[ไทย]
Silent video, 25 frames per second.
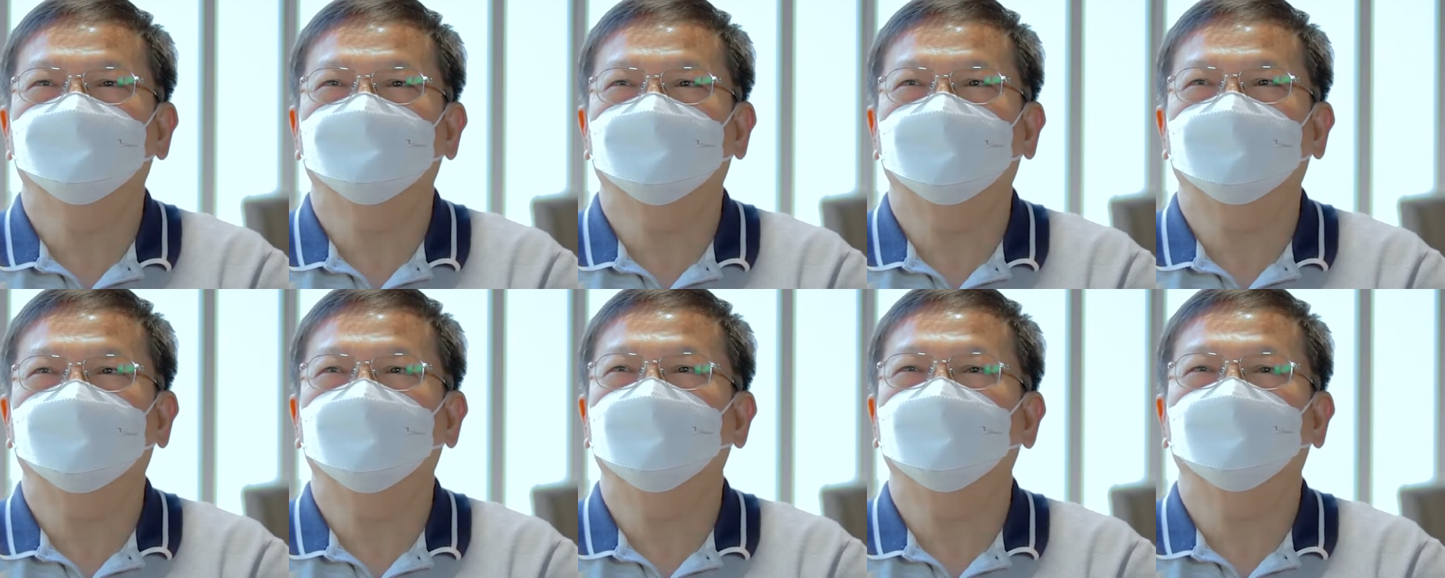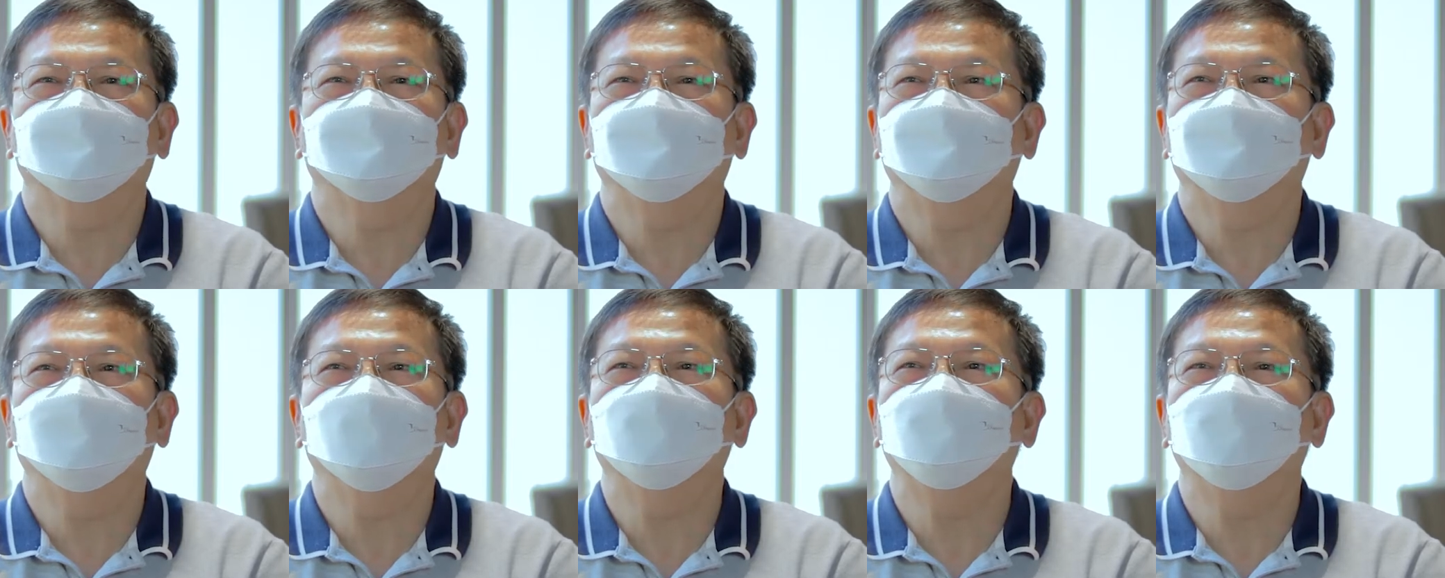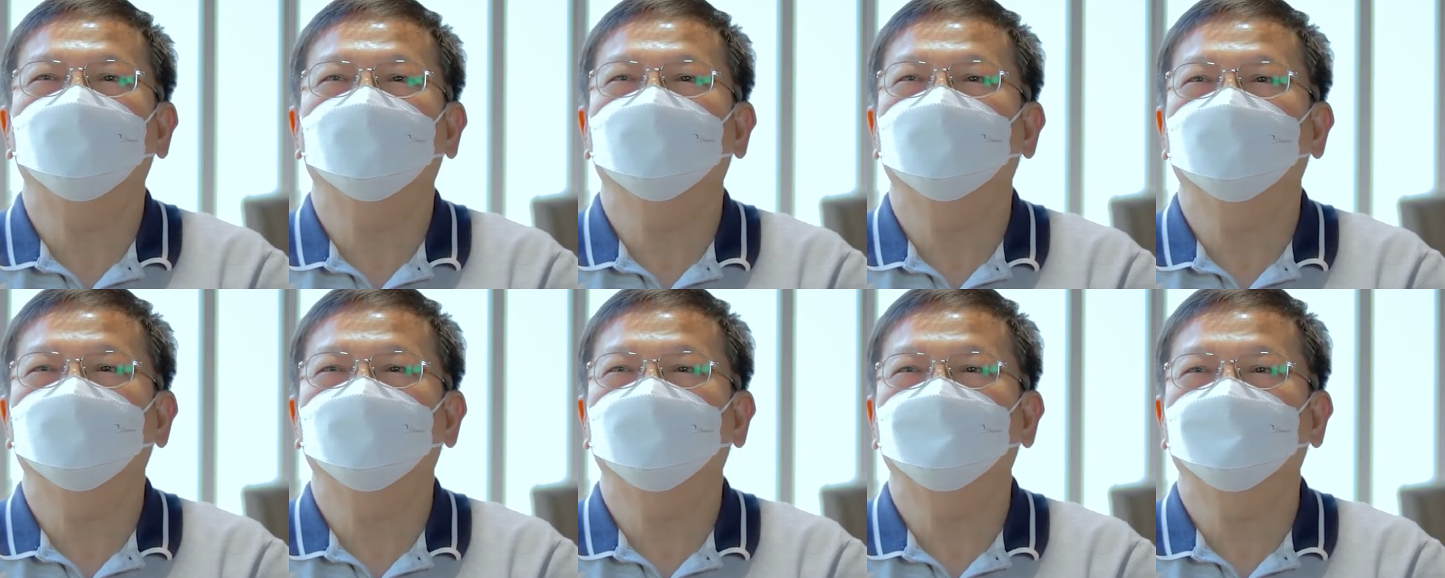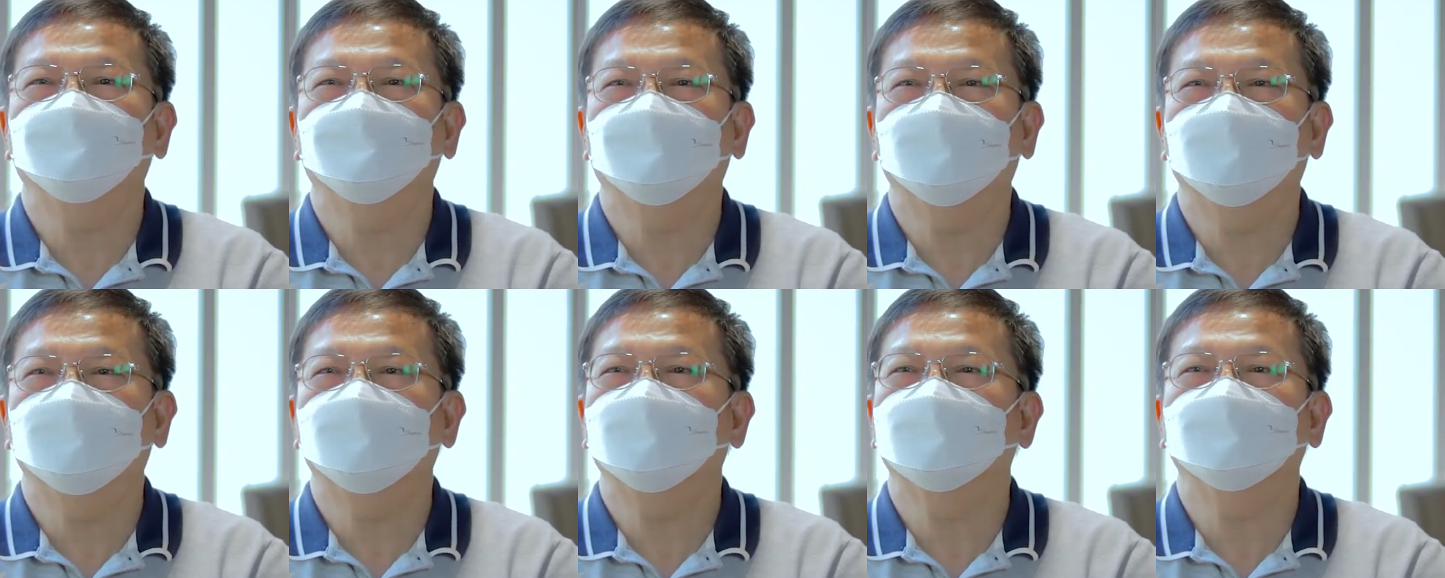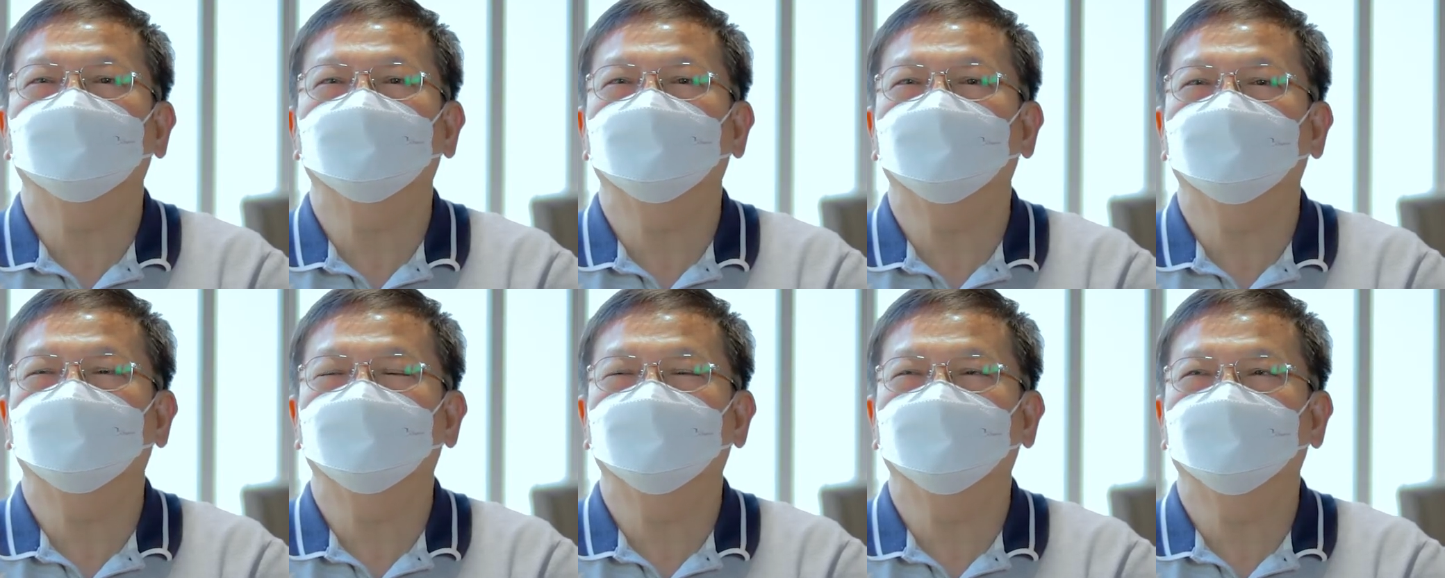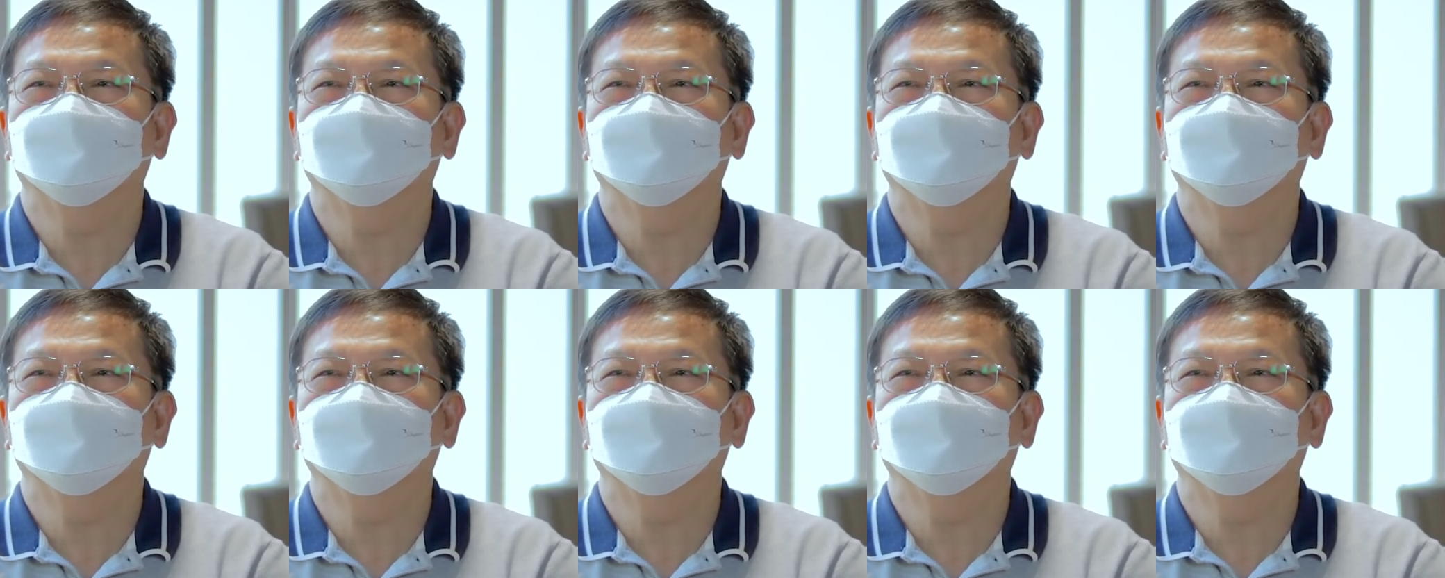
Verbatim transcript: สกิดแป๊บเดียวครับห้านาที